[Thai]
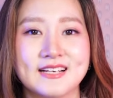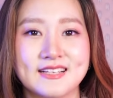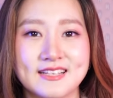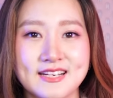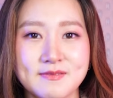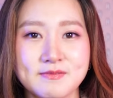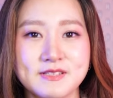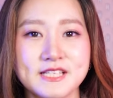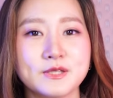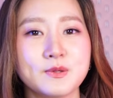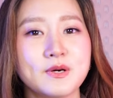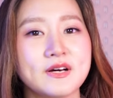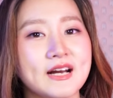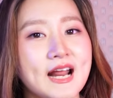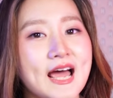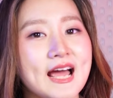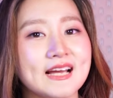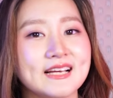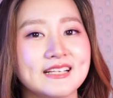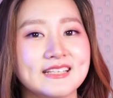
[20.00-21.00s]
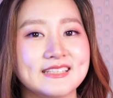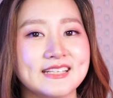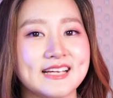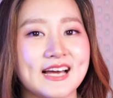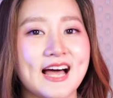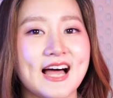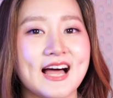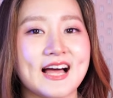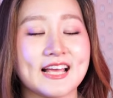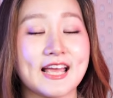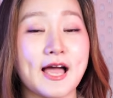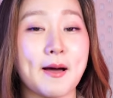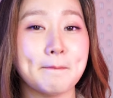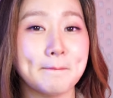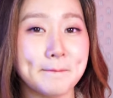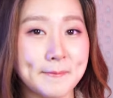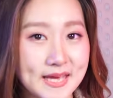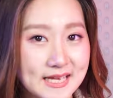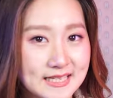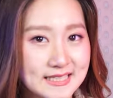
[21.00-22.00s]
เริ่มที่ตัวแรกกันเลยค่ะกับ
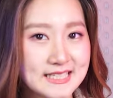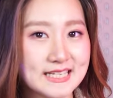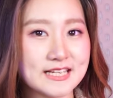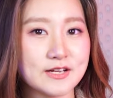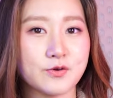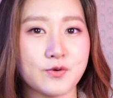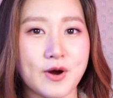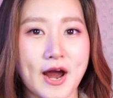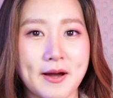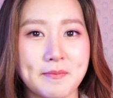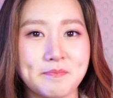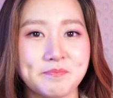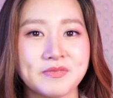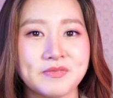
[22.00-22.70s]
Magic Grab